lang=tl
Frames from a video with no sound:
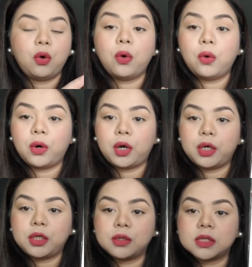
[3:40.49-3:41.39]

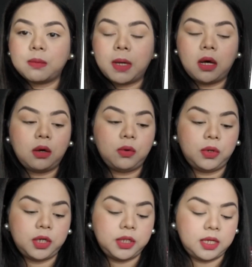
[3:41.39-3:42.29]
cord, yung sa mga
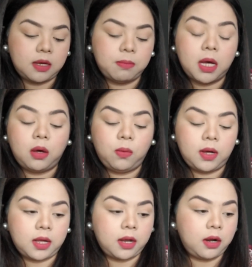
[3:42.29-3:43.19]
cord niya, mga
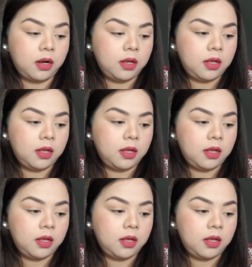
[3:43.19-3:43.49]
wire.